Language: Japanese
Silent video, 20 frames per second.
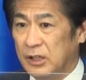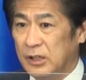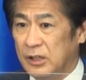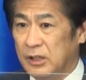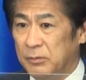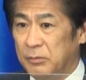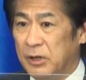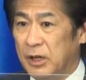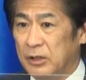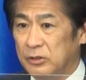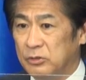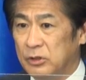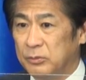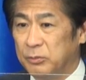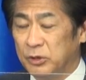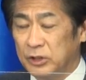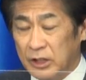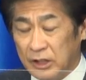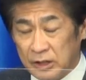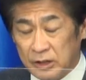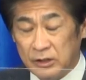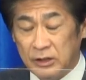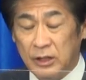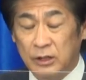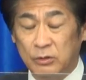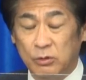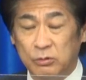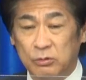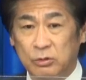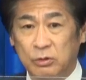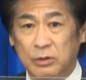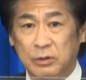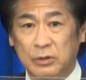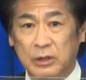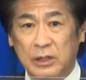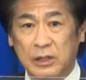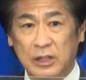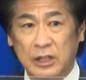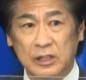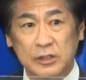えー、まあそれの大変なご苦労
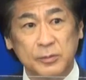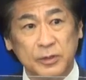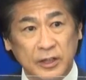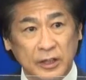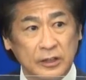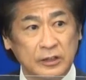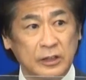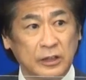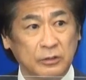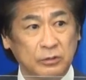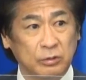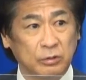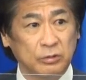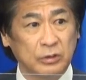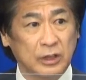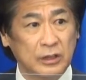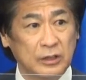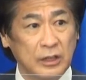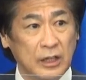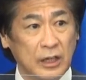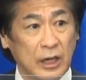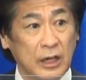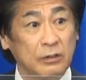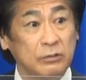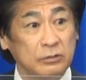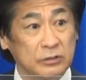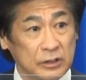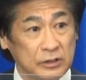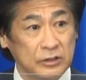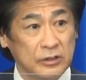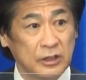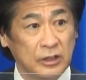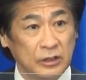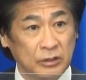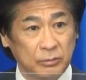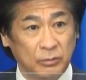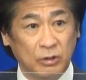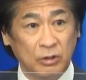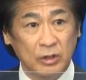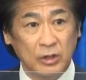を初めからいただく予定であるんですけれ
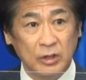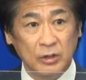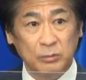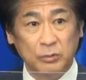ども